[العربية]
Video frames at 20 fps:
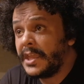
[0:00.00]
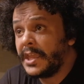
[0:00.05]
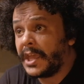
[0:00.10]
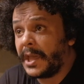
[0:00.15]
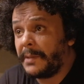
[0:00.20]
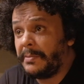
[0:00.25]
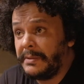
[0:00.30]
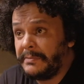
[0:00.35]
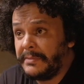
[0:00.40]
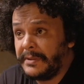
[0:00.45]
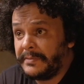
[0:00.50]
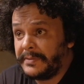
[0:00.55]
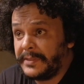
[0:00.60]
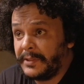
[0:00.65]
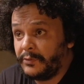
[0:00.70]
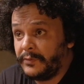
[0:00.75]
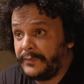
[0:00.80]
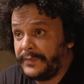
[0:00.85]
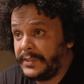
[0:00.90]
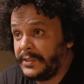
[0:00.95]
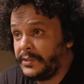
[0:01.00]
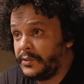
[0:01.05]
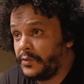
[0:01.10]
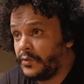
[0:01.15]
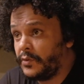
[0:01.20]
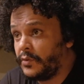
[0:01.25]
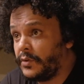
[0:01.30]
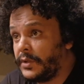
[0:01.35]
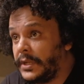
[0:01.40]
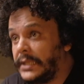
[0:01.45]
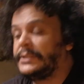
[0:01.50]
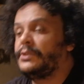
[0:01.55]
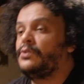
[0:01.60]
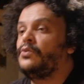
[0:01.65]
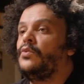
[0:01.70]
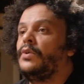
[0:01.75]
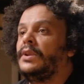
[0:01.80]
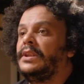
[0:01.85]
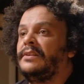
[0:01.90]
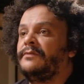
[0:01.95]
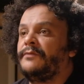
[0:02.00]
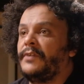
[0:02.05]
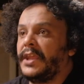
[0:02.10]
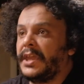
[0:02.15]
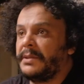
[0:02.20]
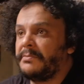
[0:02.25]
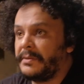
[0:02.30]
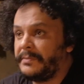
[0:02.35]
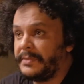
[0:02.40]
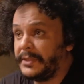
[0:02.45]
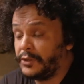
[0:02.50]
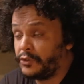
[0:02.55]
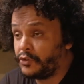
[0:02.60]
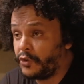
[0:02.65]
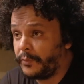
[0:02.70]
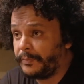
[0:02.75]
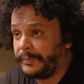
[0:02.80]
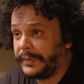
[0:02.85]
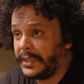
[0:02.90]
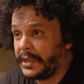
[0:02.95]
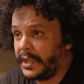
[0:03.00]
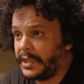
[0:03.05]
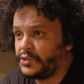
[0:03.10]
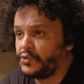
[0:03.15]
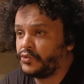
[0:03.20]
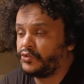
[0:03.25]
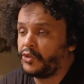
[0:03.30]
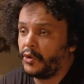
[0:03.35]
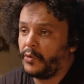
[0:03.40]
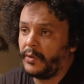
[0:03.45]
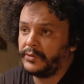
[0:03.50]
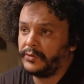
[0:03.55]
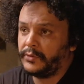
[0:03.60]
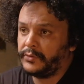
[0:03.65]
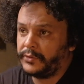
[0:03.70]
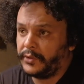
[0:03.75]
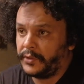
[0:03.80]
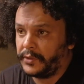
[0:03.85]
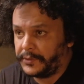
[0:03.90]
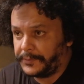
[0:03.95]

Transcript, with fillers: قبل ما نبداو الفيديو نهضروا على الفرق ما بين الكوبي رايت والدروا دوتور